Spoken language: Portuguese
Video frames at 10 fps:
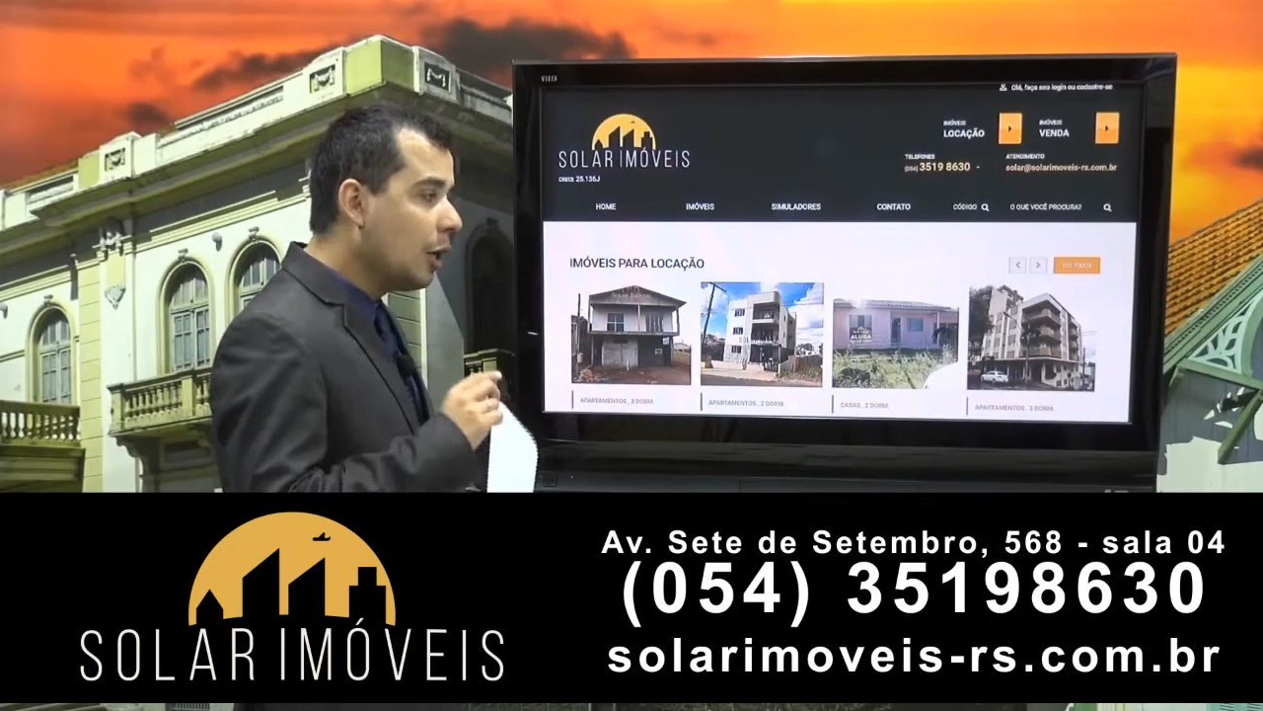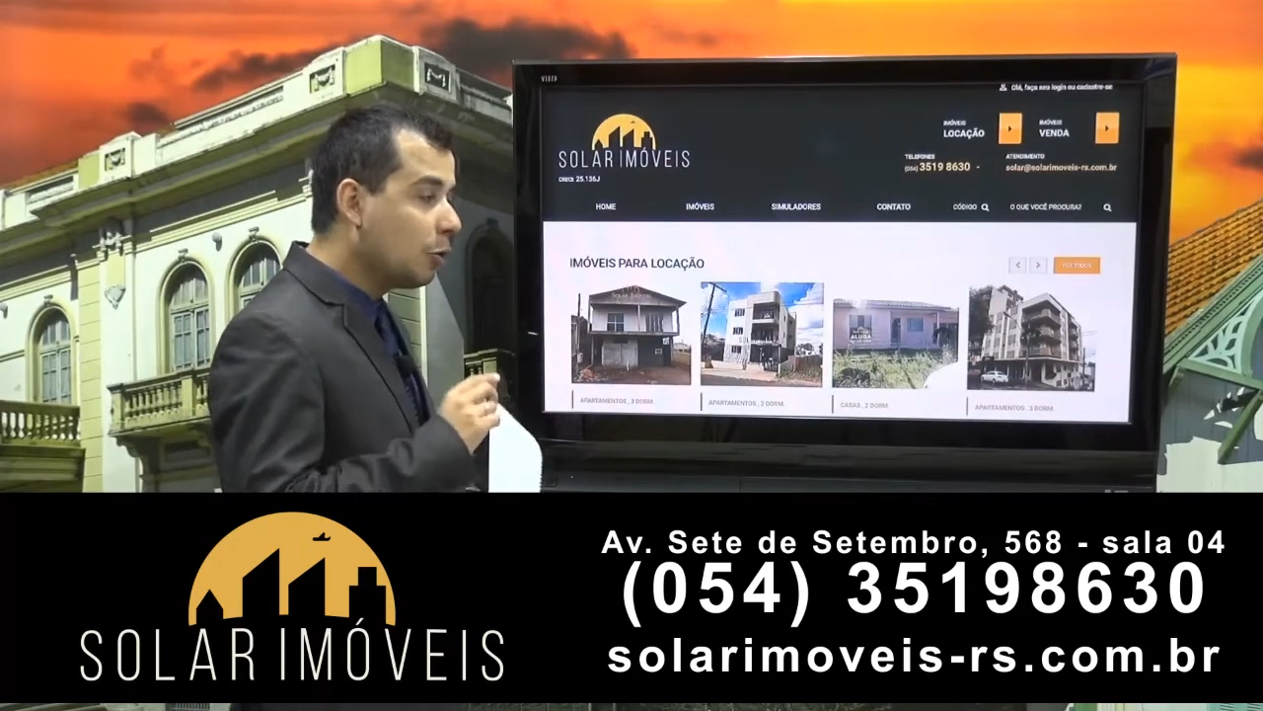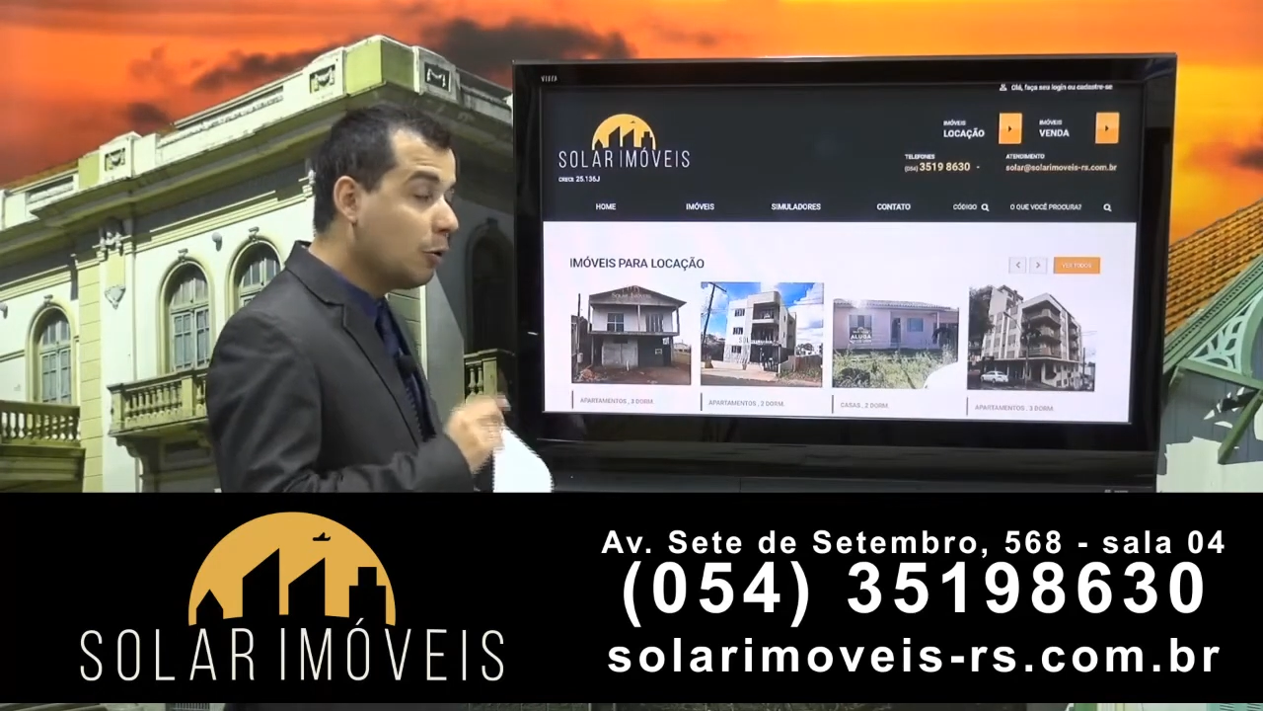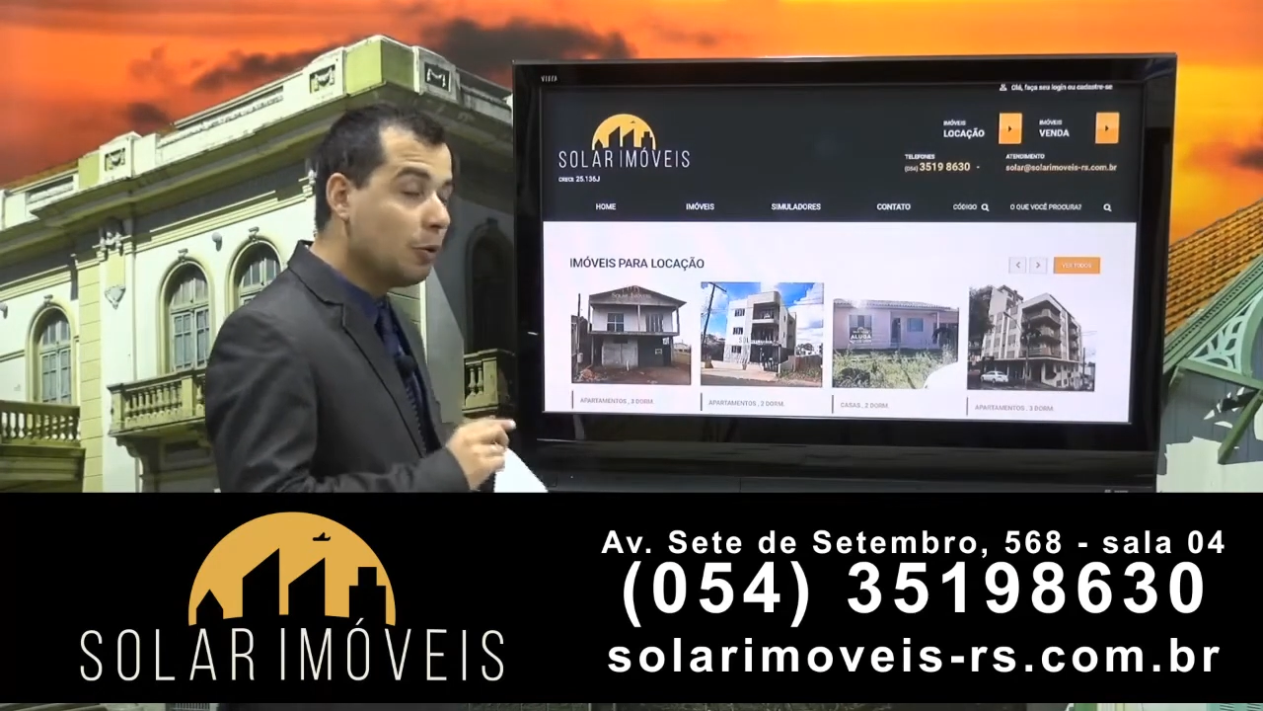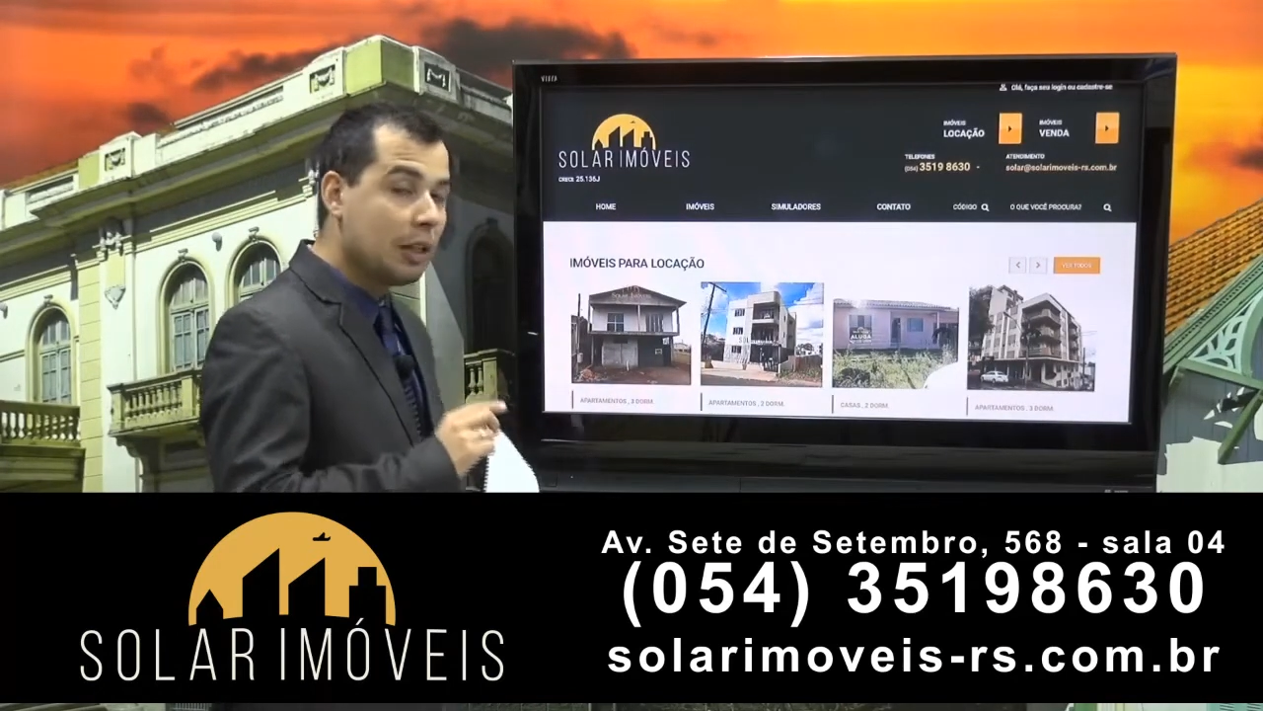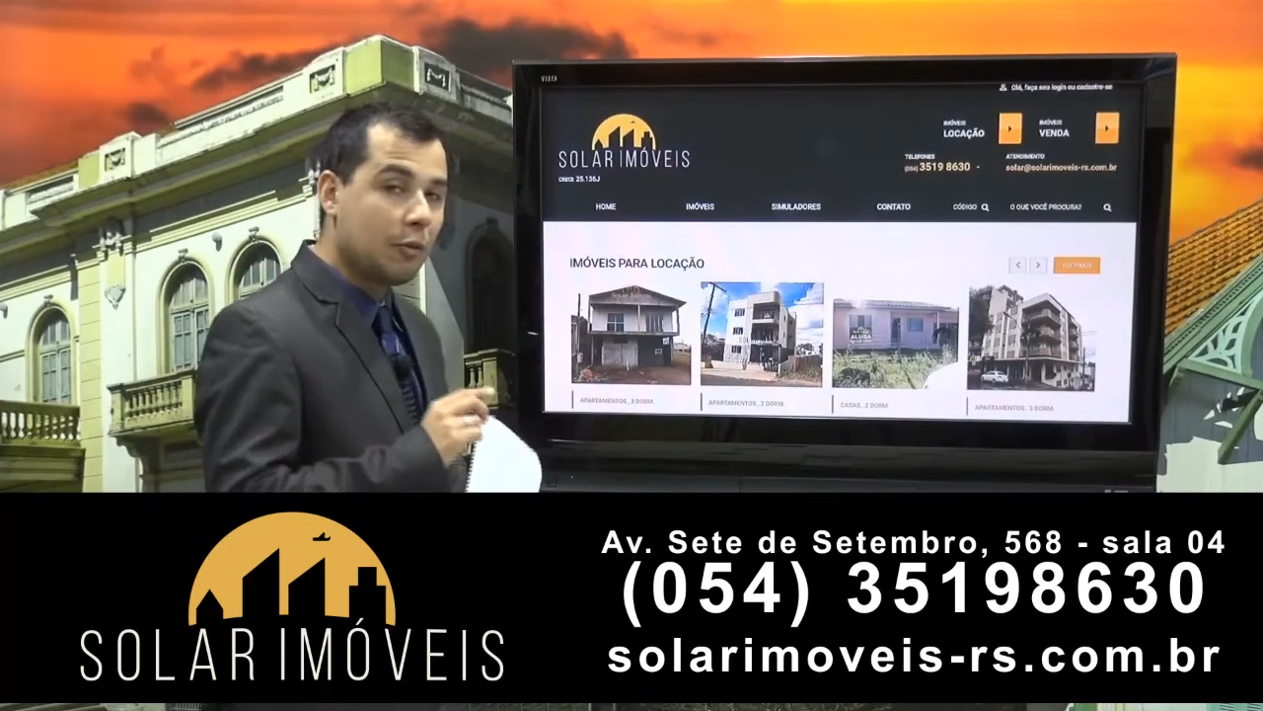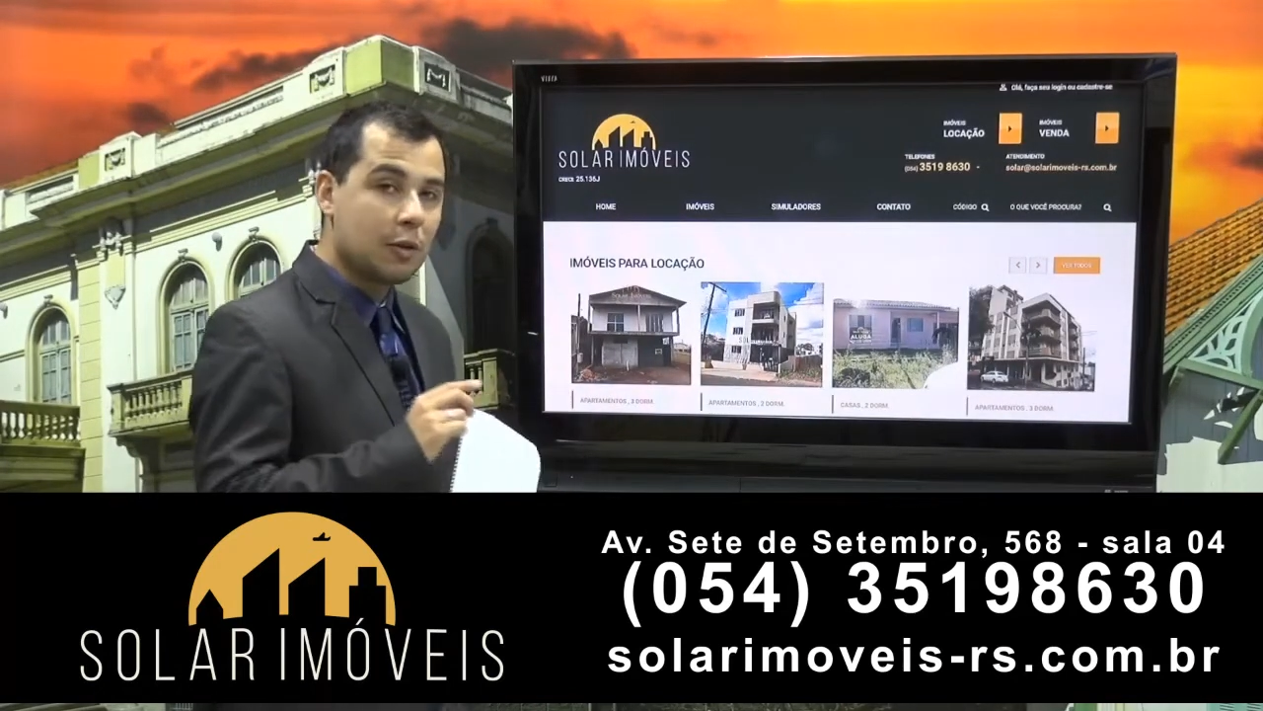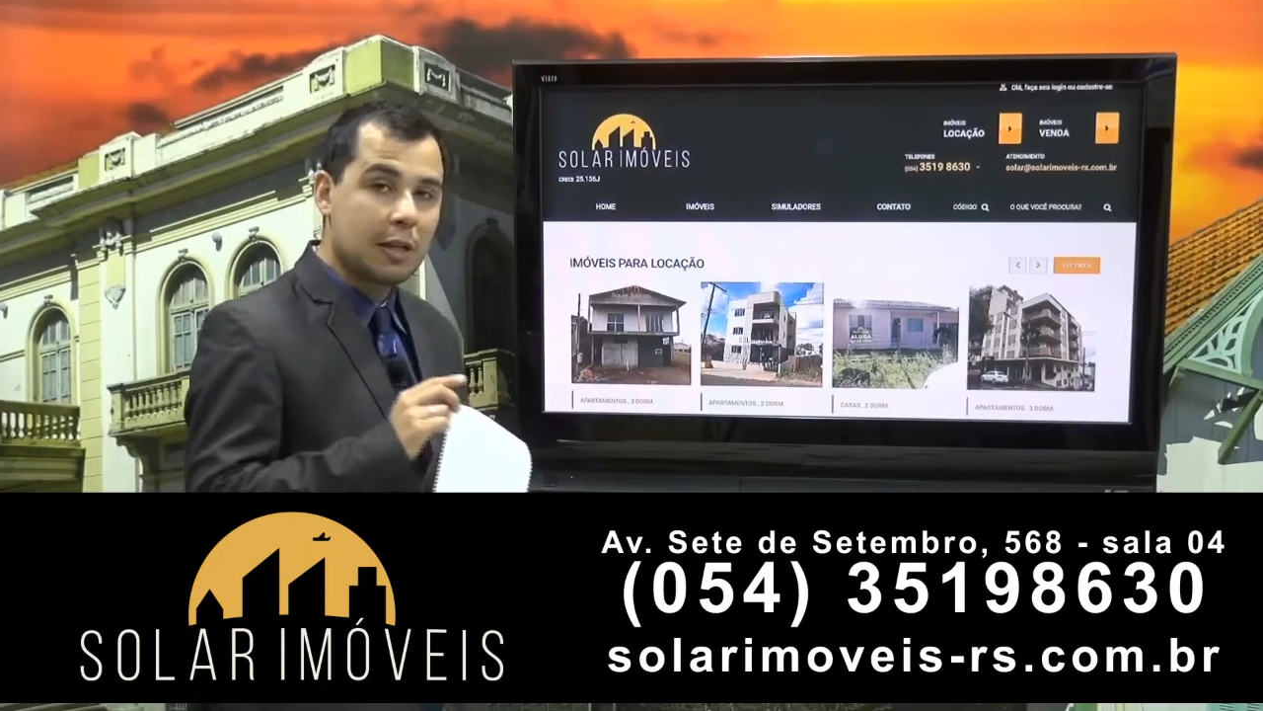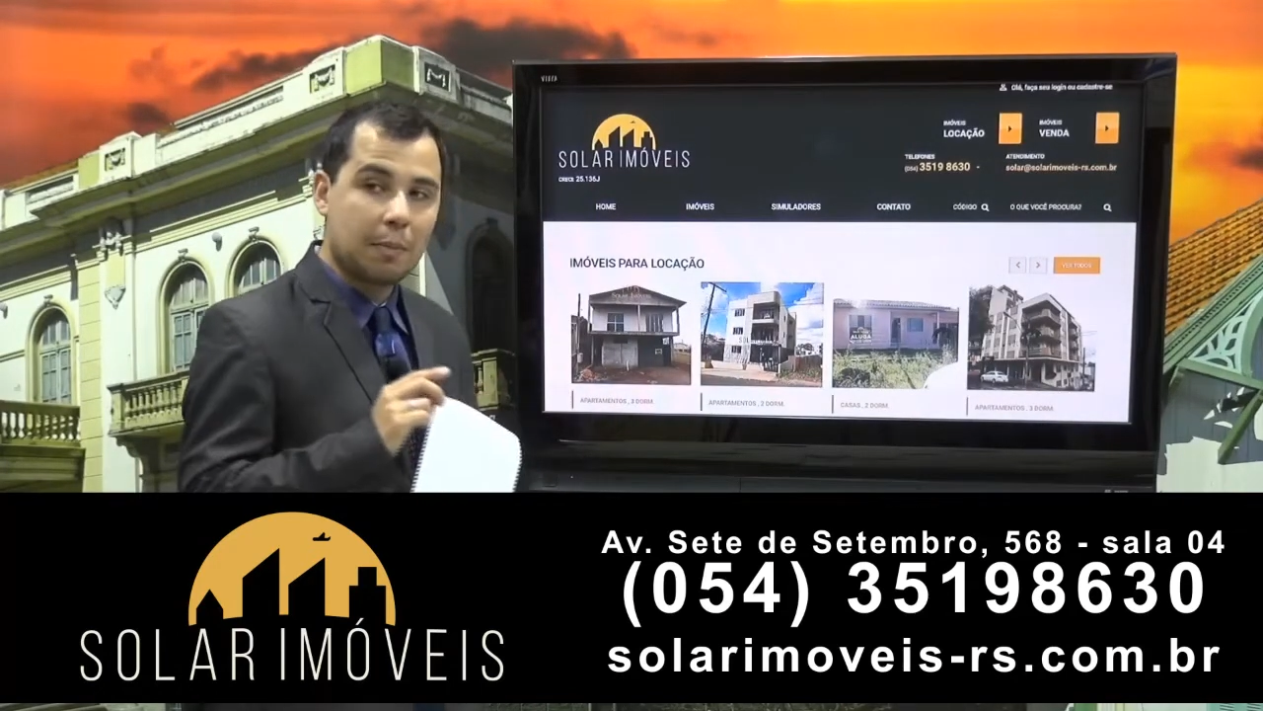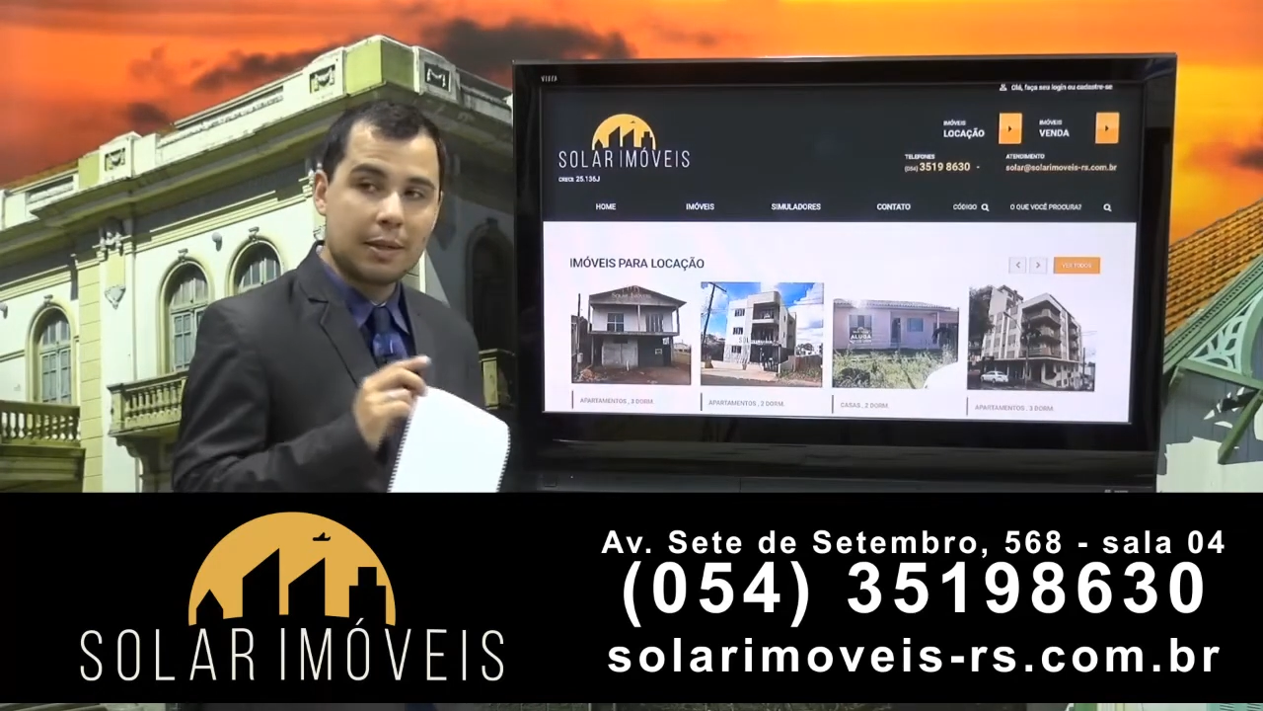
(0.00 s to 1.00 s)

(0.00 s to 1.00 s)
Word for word: tudo o que você